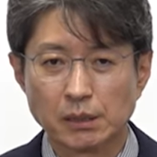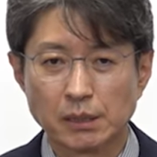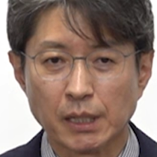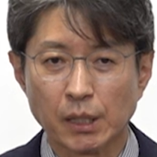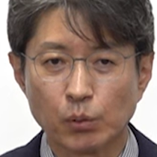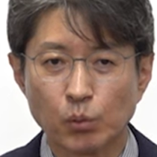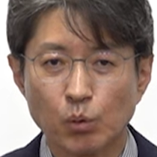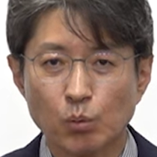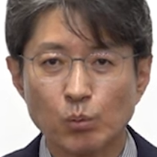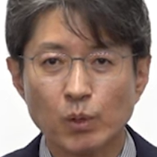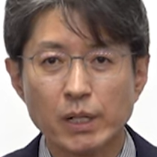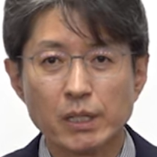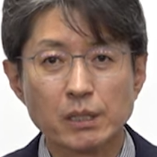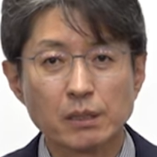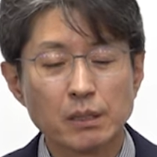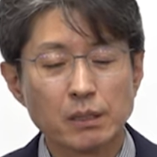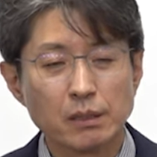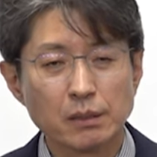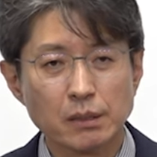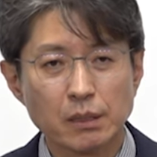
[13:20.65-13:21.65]
제공만하는
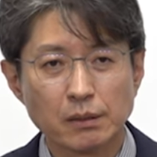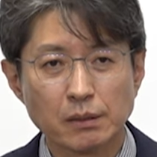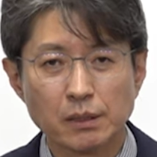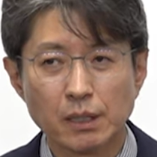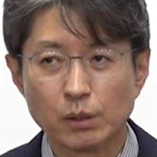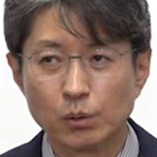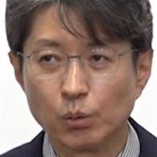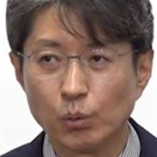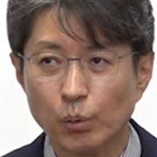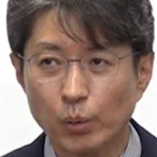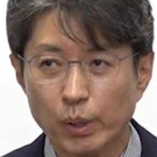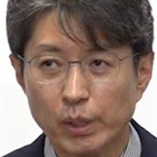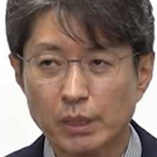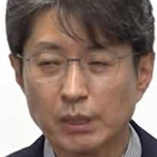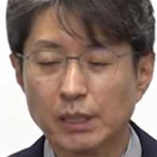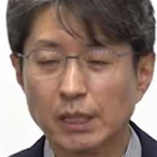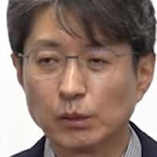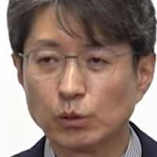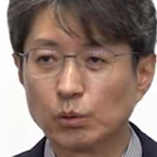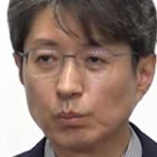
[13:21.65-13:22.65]
그런 형태로
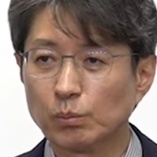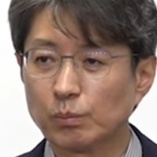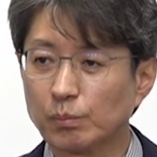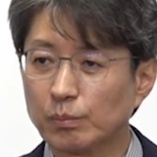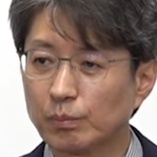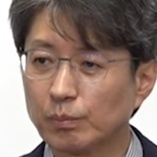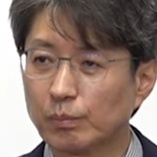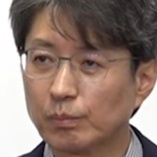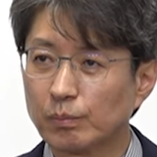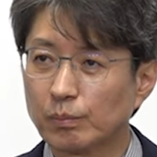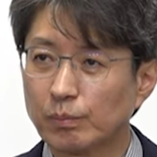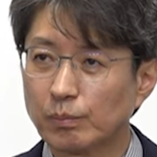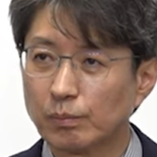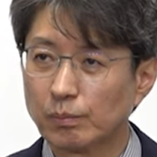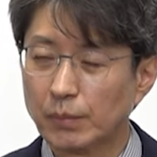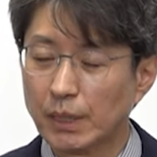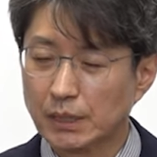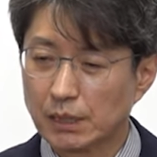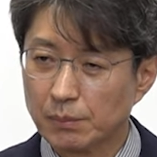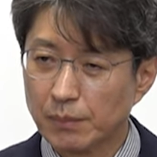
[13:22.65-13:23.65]
오해를좀
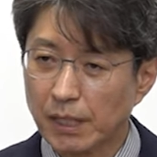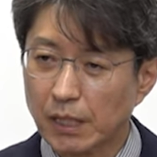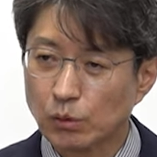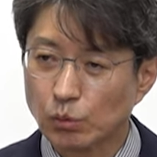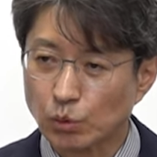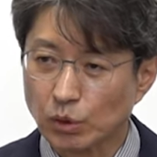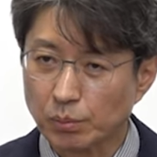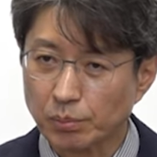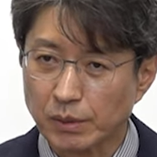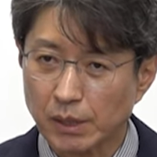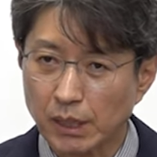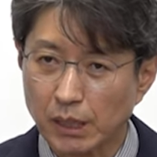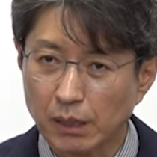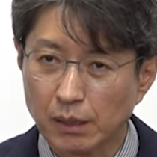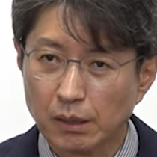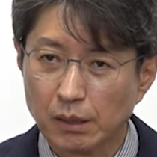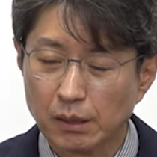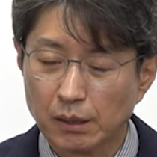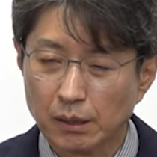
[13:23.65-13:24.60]
하지 말아 주십사.